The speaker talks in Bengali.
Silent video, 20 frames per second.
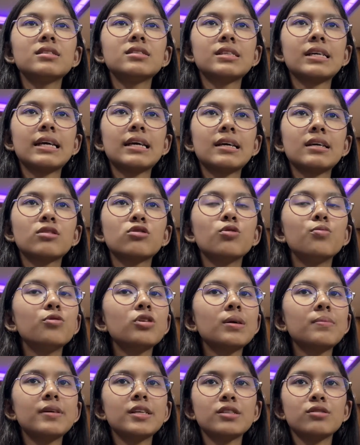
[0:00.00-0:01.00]
সে
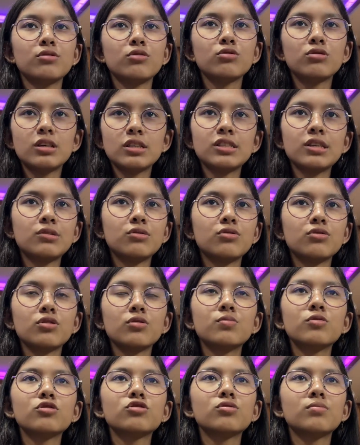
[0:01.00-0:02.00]
তপুকে বেশ অত্যাচার করতো
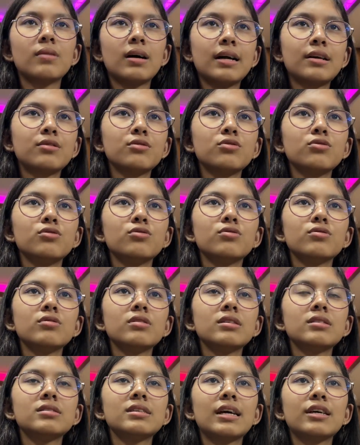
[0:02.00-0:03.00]
প্রচুর মারতো
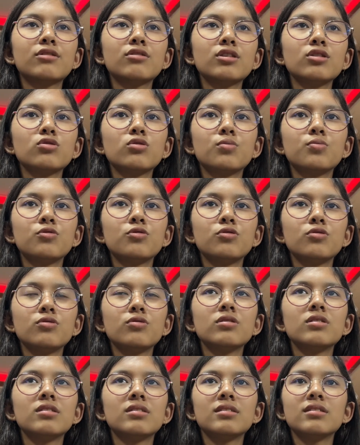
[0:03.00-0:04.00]
যার কারণে তপু
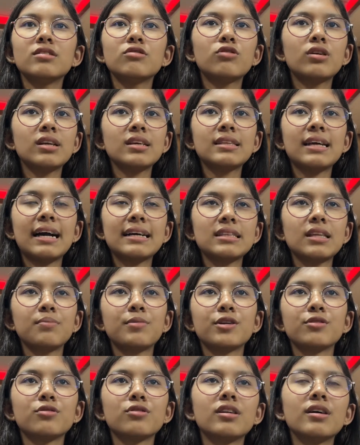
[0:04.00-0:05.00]
ওখানে থাকতে
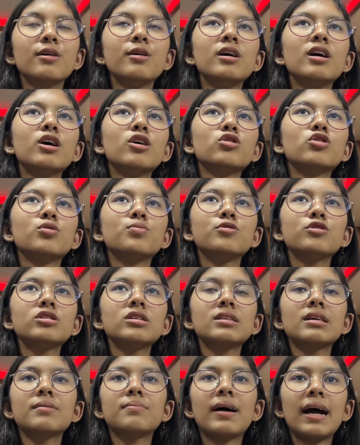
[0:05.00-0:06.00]
পারতো না তপু
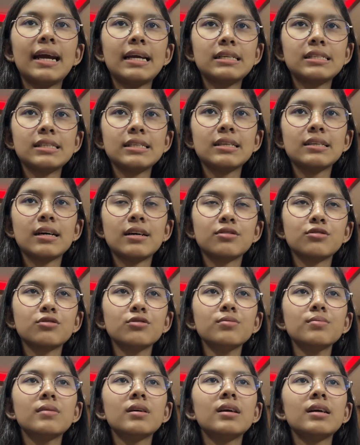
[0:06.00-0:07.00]
হচ্ছে তার ভাইয়ের সাথে
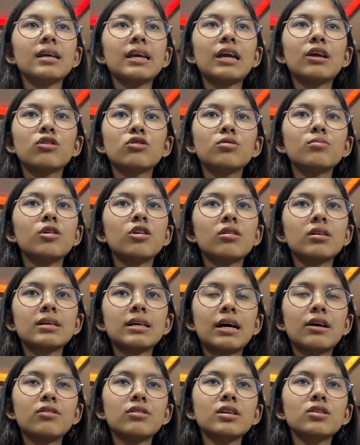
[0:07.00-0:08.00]
থাকতো এরকম হওয়ার
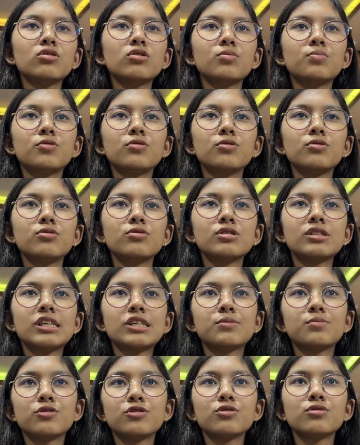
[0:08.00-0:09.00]
কারণে তপু
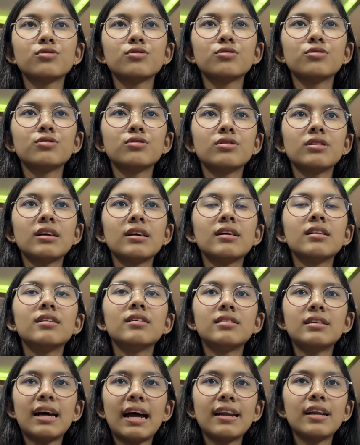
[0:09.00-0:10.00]
শেষ পর্যন্ত
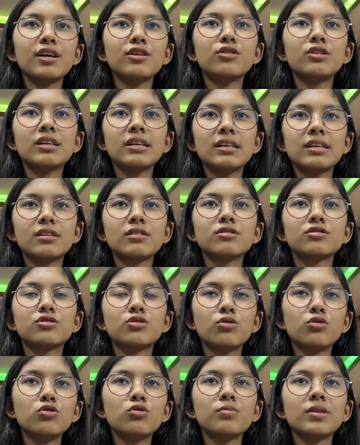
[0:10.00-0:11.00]
রান্নাঘরের
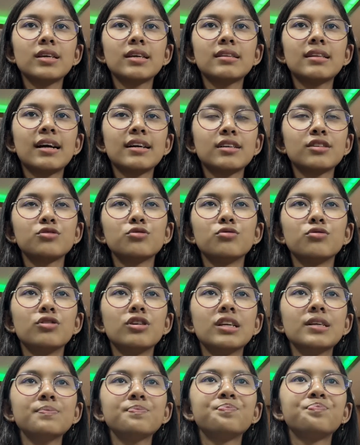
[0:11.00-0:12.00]
স্টোর রুমে গিয়ে থাকা শুরু
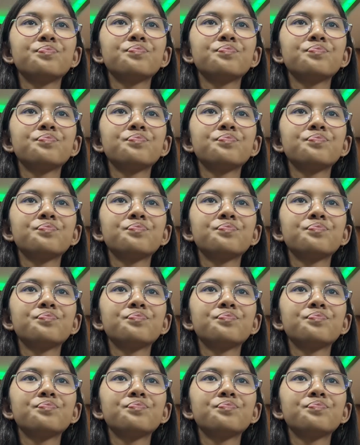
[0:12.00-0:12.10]
করে